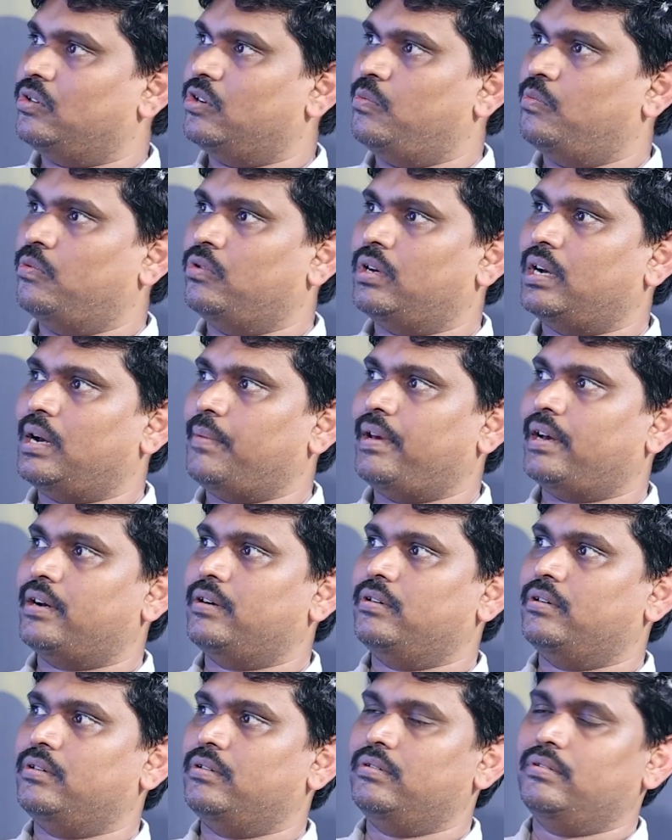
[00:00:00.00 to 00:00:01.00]
సో ముందుగా
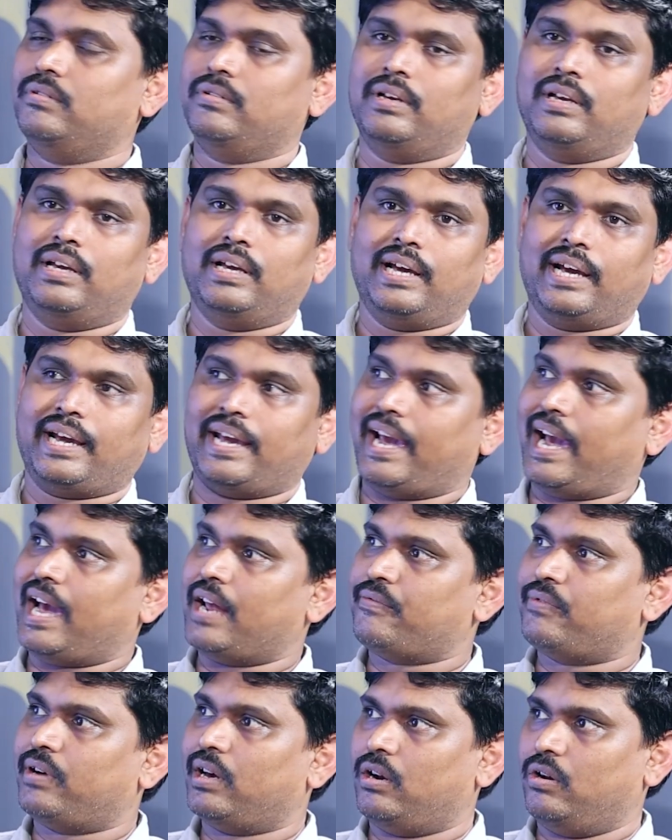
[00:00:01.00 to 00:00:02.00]
మీకు
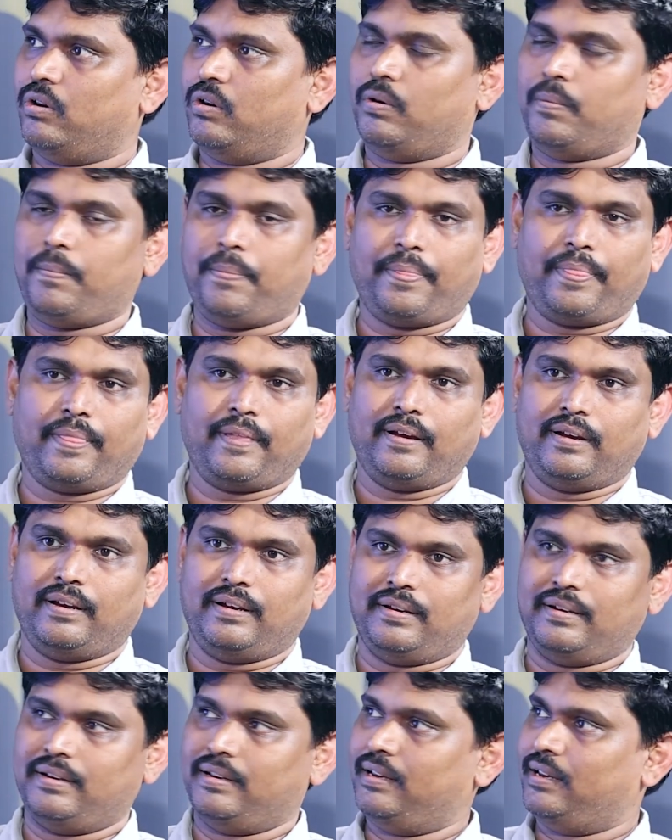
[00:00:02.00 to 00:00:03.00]
క్యాన్వాలో
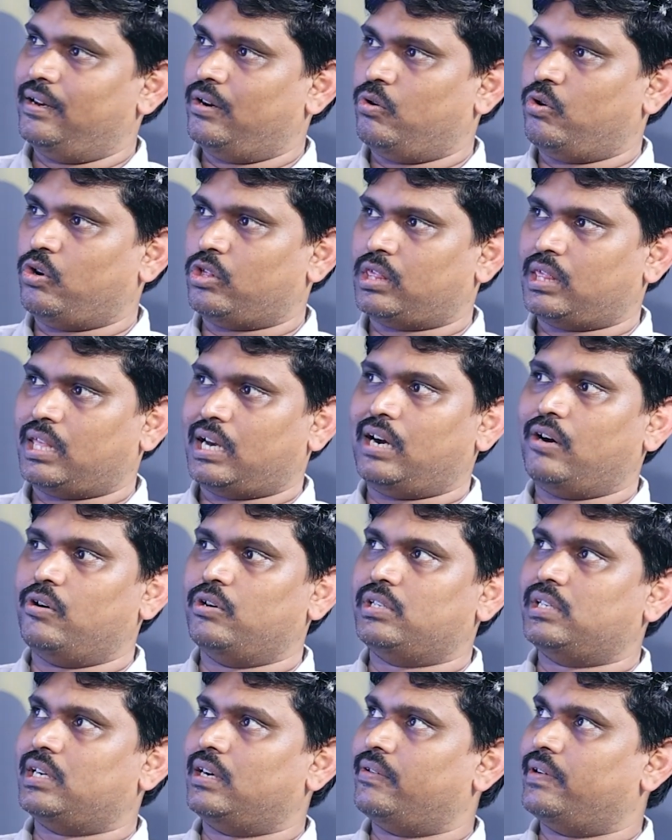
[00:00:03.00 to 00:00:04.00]
కొత్తగా
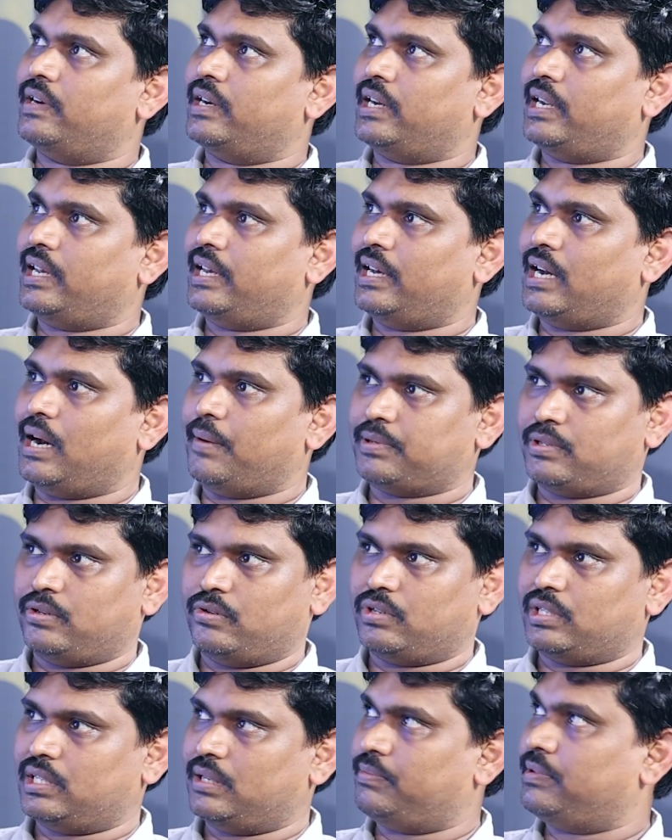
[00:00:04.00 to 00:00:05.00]
వచ్చినటువంటి ఆప్షన్
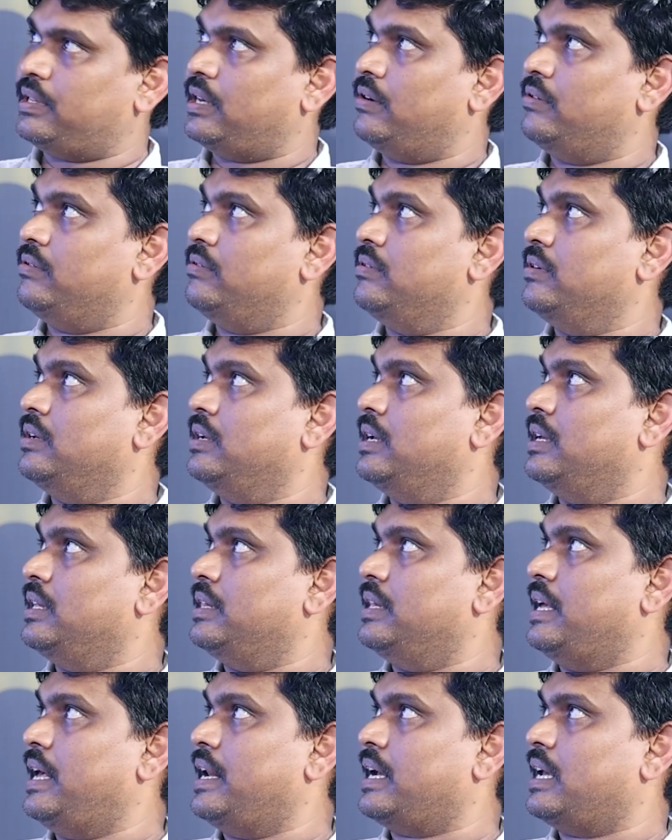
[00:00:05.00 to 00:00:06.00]
ఒకటి చెప్తాను
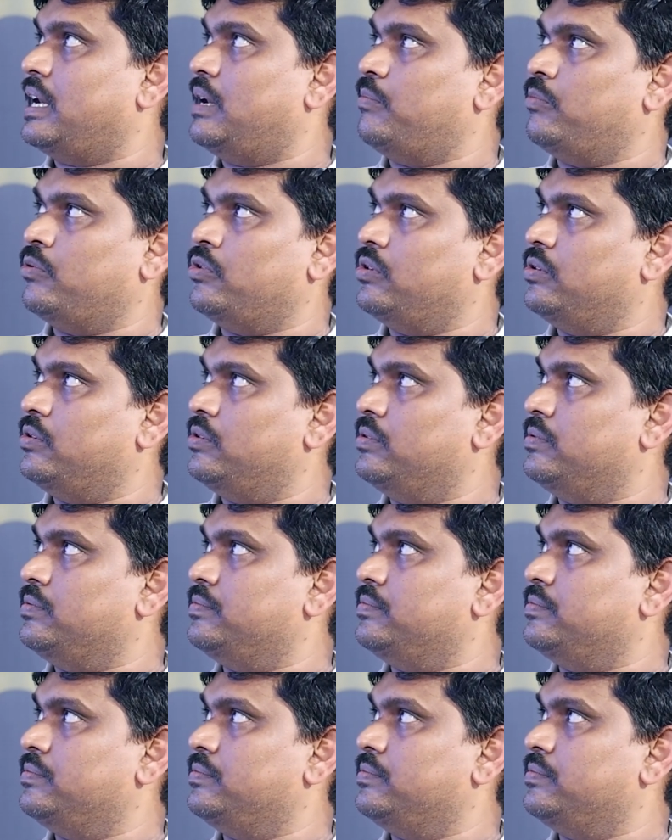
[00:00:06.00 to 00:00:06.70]
దానికన్నా ముందు